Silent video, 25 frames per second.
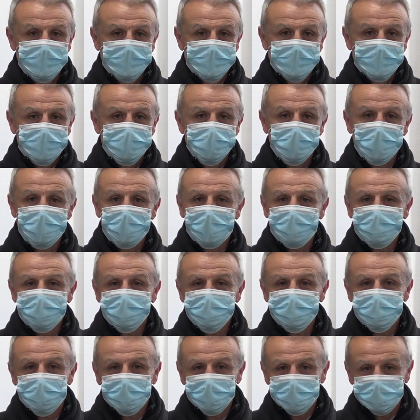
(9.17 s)

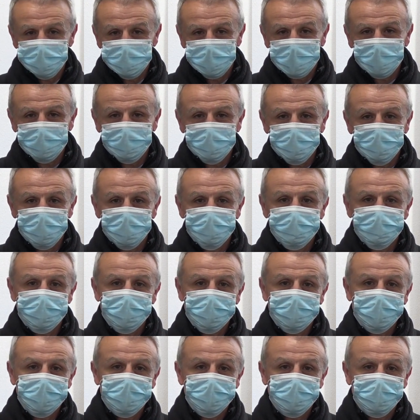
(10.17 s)
Nuevamente, ya hace tiempo
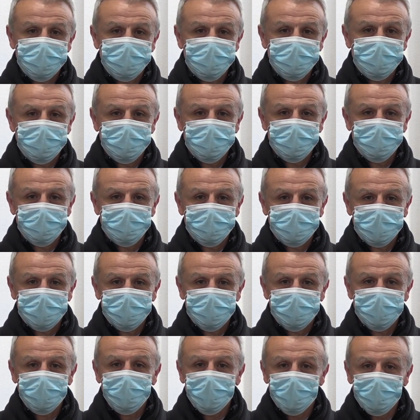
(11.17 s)
que no, no,
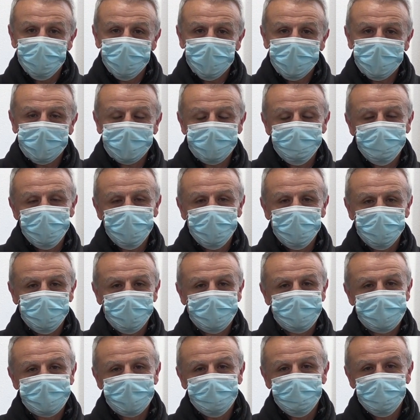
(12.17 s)
nos comunicamos, que no
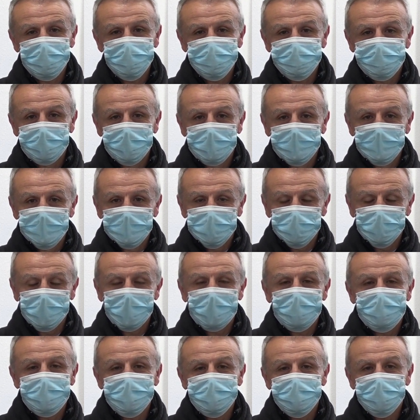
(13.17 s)
hablamos,
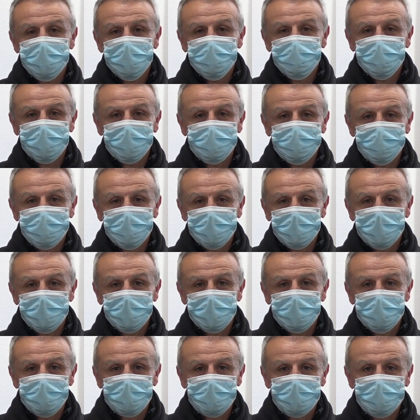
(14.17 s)
nuevamente, como decía,
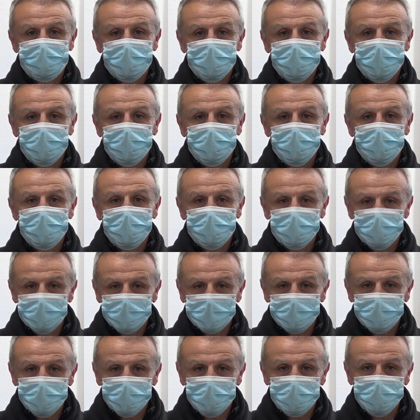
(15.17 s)
me pongo en
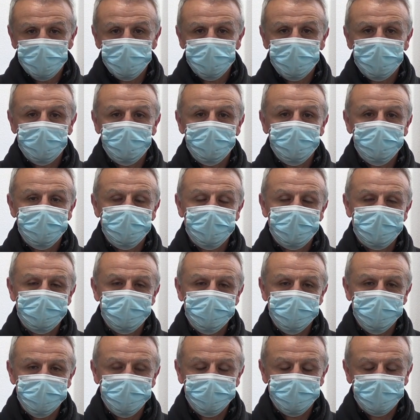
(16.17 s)
contacto con todos y todas
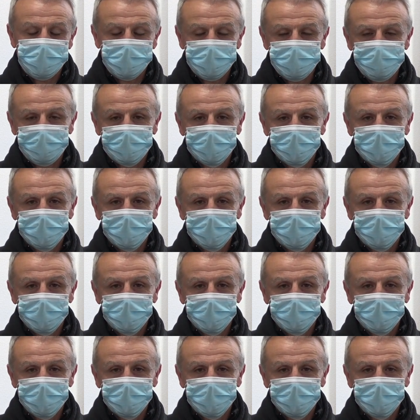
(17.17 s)
vosotras